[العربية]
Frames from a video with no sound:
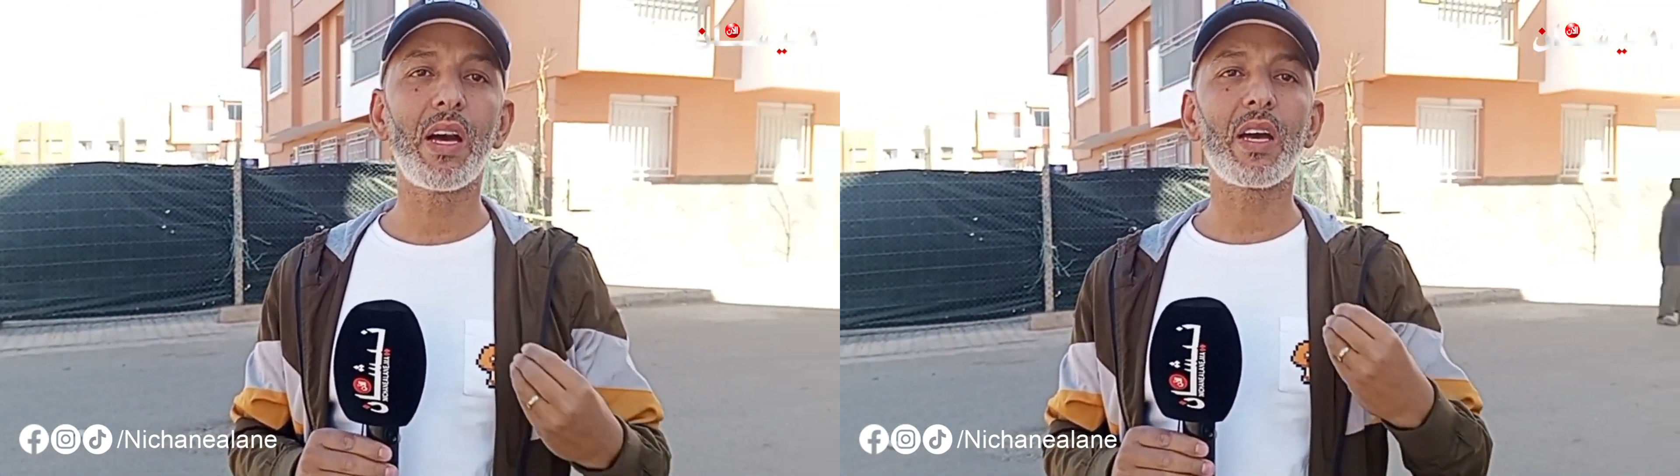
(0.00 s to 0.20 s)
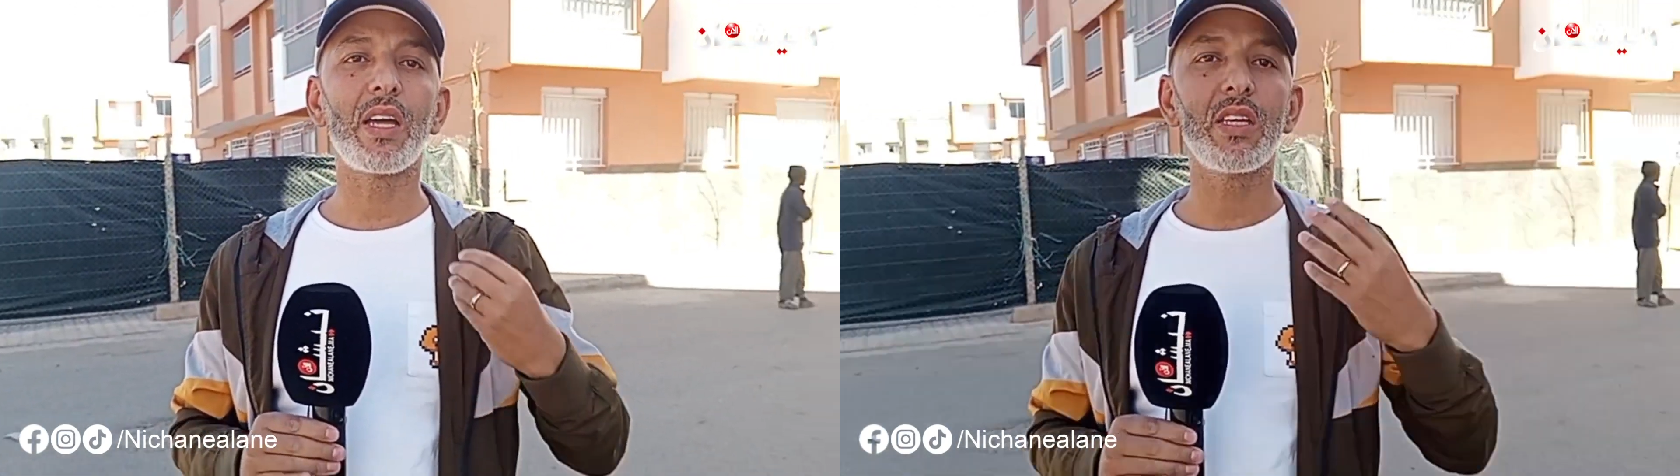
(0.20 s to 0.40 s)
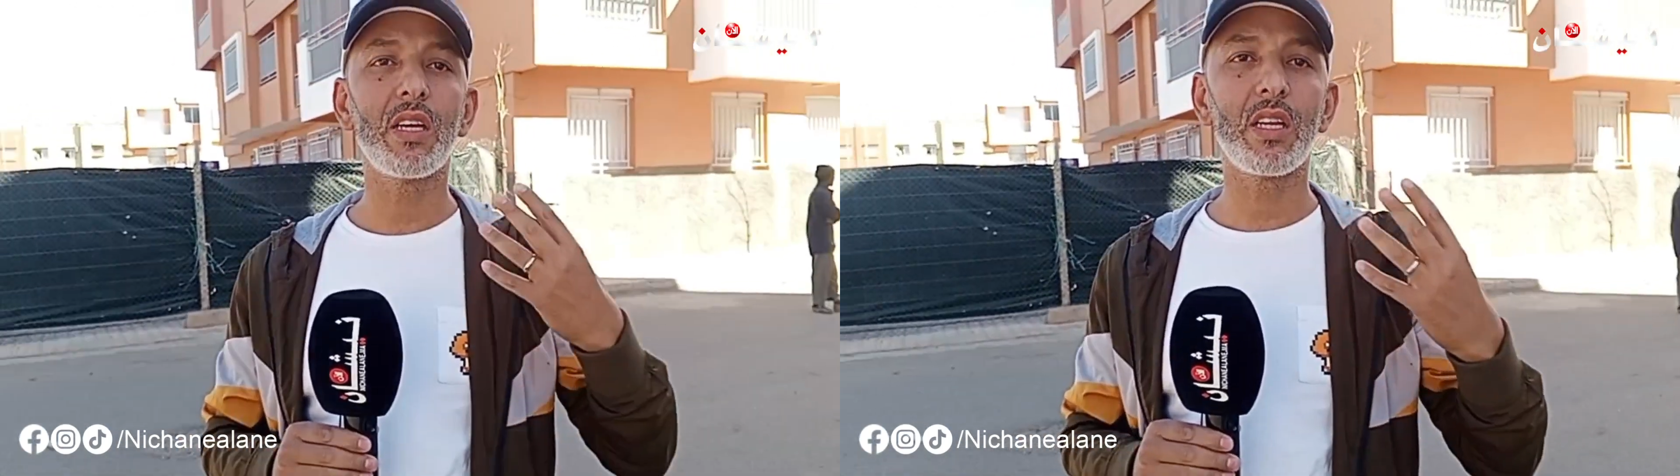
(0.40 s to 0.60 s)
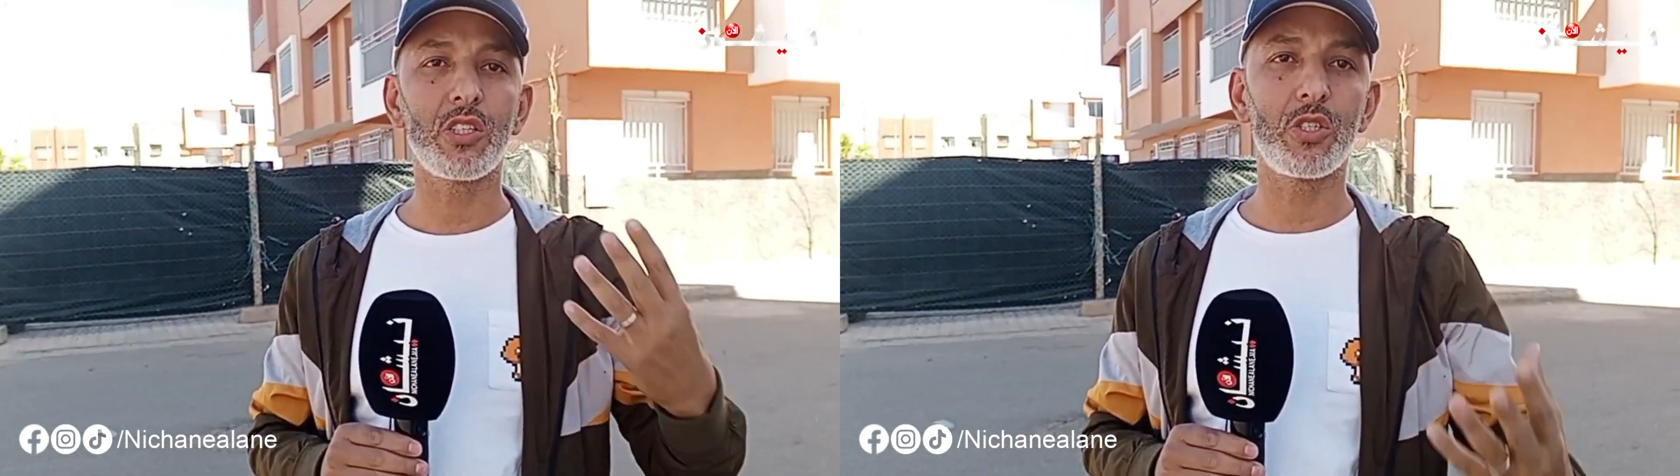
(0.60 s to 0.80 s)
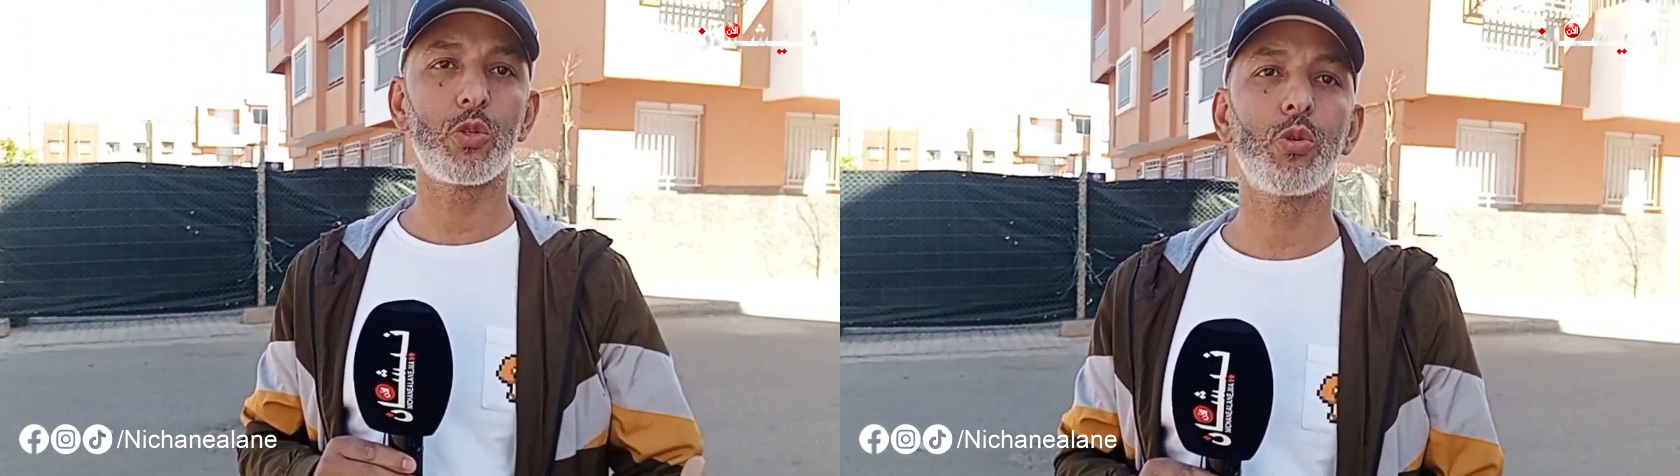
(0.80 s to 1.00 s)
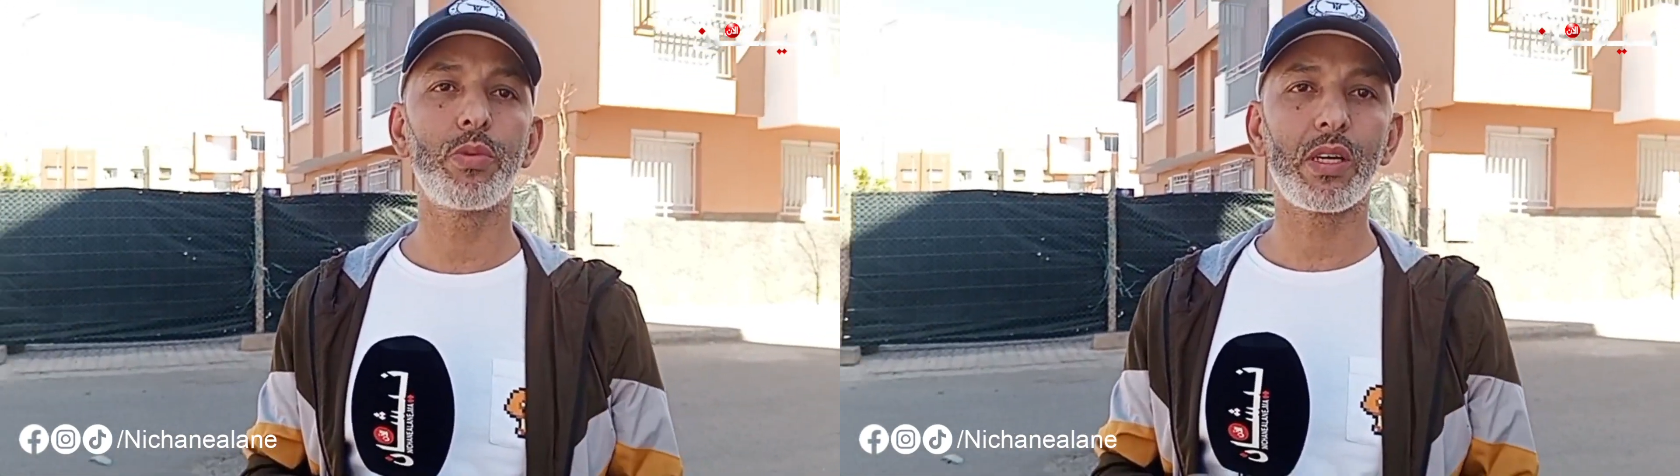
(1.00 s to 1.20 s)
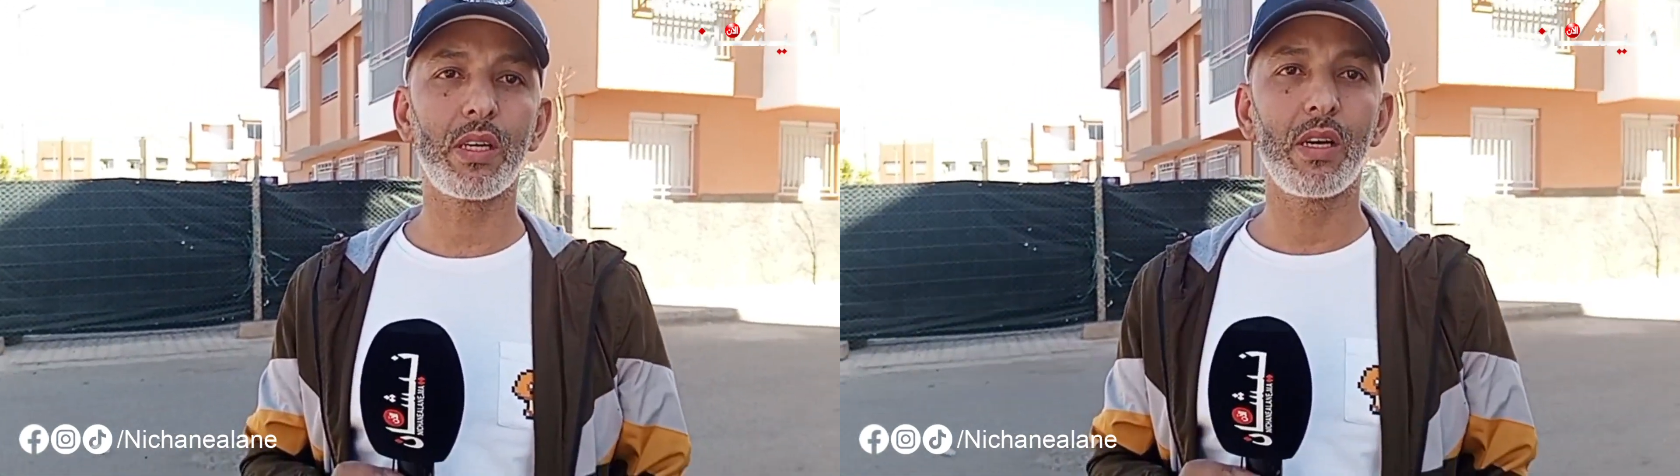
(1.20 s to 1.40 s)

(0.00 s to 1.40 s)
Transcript: غنيه الله يجزيكم بخير